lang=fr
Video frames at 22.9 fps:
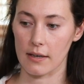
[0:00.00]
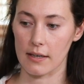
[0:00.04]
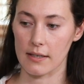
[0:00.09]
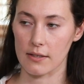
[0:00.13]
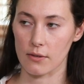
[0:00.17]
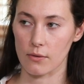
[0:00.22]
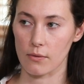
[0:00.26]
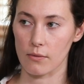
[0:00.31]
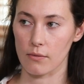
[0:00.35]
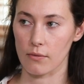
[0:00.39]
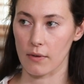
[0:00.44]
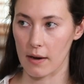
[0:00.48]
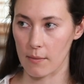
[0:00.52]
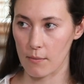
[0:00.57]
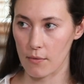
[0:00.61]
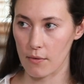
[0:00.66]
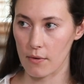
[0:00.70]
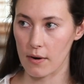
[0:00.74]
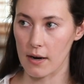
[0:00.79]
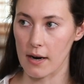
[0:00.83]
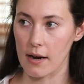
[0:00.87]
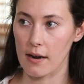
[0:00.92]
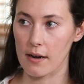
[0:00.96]
Est-ce que
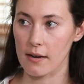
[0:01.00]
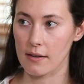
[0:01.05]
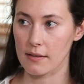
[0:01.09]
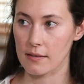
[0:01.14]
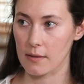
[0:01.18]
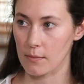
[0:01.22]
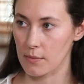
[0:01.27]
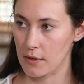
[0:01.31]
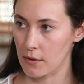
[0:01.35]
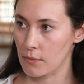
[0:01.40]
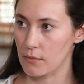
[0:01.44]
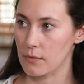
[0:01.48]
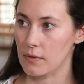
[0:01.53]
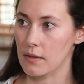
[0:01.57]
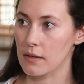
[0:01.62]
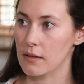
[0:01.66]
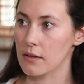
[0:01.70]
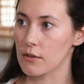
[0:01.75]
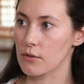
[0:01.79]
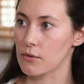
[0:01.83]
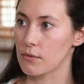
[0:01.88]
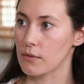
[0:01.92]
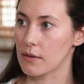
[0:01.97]
vraiment là, t'es bien
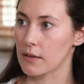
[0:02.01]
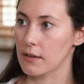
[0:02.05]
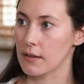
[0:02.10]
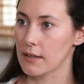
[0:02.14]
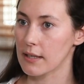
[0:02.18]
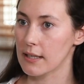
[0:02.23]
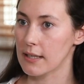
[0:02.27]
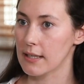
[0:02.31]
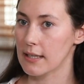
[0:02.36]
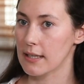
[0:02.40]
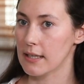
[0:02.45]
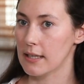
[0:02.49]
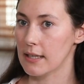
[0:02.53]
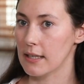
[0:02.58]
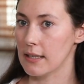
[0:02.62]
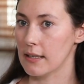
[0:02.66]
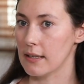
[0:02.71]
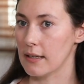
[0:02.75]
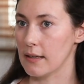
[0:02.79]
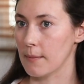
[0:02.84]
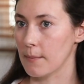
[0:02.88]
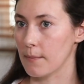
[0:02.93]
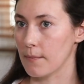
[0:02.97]
monté, tu vois
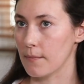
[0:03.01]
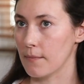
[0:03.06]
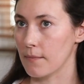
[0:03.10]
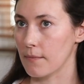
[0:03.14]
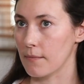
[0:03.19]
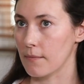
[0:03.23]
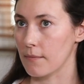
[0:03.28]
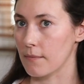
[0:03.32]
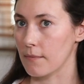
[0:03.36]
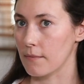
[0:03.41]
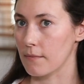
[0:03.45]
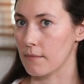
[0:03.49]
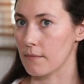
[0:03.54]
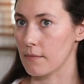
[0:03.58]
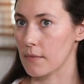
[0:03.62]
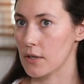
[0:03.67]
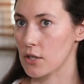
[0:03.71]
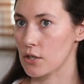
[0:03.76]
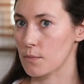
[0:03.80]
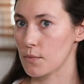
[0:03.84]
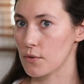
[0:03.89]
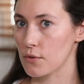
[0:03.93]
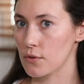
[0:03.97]
mm,
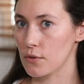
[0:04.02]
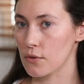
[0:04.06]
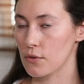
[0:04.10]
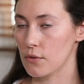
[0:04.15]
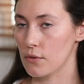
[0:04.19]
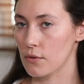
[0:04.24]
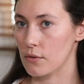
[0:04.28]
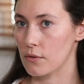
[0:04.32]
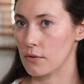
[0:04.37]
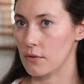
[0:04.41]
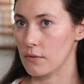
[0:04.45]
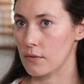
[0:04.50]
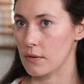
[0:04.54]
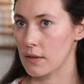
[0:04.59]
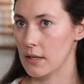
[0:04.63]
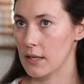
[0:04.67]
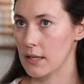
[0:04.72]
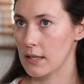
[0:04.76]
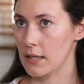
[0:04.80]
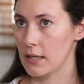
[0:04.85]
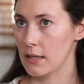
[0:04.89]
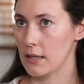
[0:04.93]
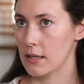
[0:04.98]
et, je pense que,
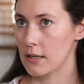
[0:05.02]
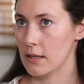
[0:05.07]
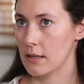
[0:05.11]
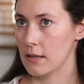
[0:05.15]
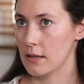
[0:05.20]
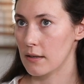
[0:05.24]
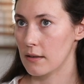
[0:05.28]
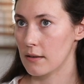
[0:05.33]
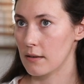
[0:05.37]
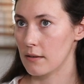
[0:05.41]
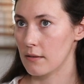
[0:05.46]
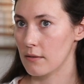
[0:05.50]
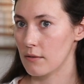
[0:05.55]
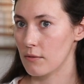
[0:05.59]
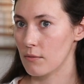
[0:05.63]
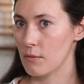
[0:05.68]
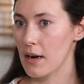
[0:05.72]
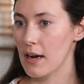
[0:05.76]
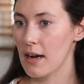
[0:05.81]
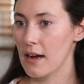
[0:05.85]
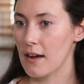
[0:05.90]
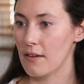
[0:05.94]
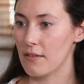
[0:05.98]

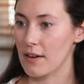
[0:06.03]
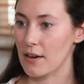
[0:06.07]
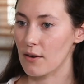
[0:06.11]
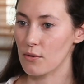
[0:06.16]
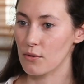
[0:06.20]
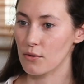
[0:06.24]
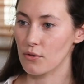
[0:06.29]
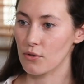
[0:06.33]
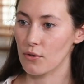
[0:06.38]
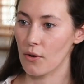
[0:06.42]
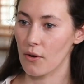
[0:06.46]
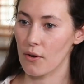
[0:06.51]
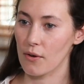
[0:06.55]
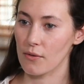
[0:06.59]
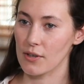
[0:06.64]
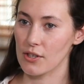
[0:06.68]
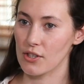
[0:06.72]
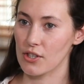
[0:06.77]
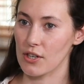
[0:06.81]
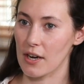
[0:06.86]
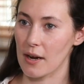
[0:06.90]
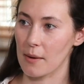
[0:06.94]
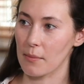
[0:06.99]
ouais, avec le temps, en
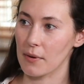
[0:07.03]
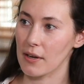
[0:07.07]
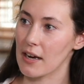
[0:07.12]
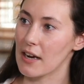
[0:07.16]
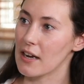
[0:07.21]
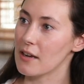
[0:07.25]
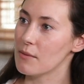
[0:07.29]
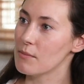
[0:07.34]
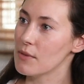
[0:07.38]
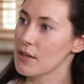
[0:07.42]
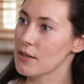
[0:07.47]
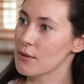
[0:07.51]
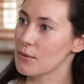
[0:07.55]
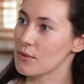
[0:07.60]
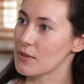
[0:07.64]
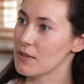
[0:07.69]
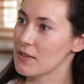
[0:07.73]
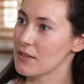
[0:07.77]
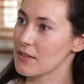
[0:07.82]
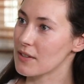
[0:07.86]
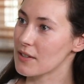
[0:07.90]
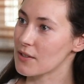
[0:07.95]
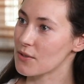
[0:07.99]
fait, j'ai appris à aimer
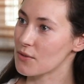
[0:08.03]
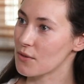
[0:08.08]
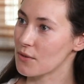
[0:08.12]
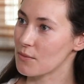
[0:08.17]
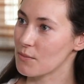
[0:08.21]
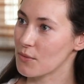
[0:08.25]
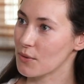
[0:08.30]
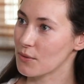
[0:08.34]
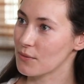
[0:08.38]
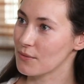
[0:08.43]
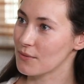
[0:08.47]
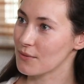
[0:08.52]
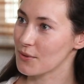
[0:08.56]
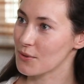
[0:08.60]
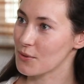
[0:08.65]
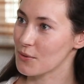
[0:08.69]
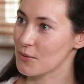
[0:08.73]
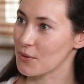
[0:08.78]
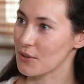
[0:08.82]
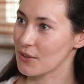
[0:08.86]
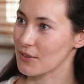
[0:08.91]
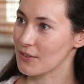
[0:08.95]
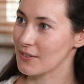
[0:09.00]
aussi ce questionnement,
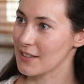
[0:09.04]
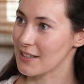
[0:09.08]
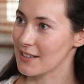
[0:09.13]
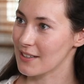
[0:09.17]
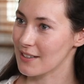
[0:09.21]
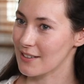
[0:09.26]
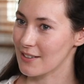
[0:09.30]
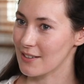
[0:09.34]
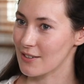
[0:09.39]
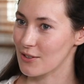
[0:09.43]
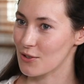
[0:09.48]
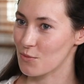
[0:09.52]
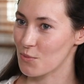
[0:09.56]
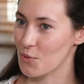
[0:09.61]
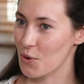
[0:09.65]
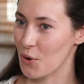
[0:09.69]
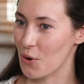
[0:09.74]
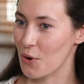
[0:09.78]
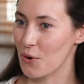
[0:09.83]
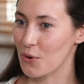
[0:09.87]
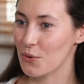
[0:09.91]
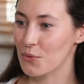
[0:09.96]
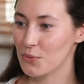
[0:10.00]
tu vois. Et je me
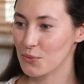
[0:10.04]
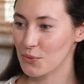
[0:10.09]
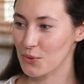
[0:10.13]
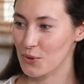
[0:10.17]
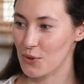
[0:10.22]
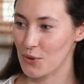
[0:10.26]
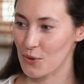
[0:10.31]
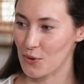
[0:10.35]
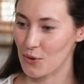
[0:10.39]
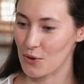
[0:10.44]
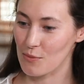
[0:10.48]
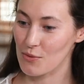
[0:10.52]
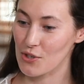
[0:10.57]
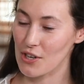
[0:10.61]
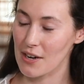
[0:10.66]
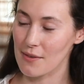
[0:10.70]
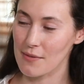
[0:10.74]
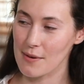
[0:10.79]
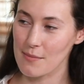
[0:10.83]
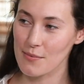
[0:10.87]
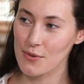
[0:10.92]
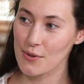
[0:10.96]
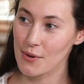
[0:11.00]
rends compte que, comme je
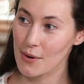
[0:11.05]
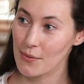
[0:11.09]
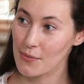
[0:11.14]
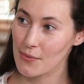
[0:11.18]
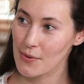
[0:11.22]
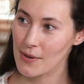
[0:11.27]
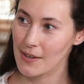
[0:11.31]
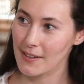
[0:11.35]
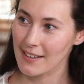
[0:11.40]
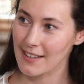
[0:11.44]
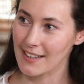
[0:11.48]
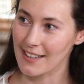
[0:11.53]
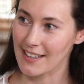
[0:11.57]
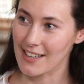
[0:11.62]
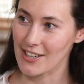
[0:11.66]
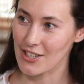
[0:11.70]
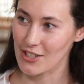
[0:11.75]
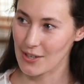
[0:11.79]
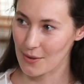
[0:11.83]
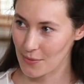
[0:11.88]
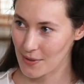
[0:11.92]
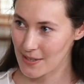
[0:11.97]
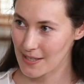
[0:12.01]
l'ai fait plusieurs fois, et qu'à
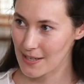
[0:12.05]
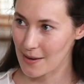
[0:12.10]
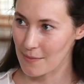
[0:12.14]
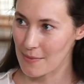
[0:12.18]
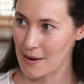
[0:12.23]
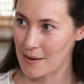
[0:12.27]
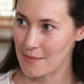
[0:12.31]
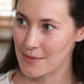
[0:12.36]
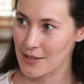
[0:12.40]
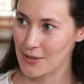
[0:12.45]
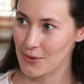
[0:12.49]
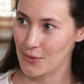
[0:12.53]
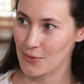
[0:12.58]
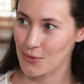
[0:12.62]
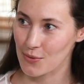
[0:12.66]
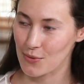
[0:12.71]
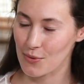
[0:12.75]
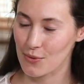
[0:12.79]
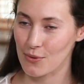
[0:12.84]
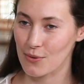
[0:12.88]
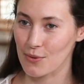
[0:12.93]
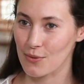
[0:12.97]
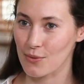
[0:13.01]
chaque fois, ça m'a amené dans
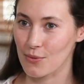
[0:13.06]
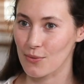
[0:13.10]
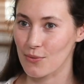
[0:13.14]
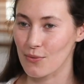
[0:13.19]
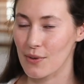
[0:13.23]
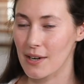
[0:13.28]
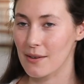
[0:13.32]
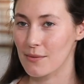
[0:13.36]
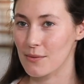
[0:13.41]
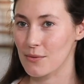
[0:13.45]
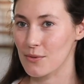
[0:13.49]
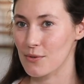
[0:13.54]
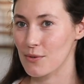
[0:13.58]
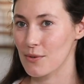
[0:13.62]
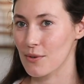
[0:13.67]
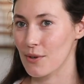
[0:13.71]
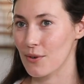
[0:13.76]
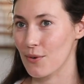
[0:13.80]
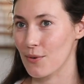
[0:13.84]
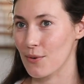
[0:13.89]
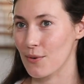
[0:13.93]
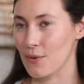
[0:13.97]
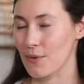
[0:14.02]
une, nouvelle belle
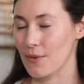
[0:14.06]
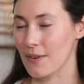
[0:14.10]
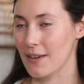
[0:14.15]
aventure que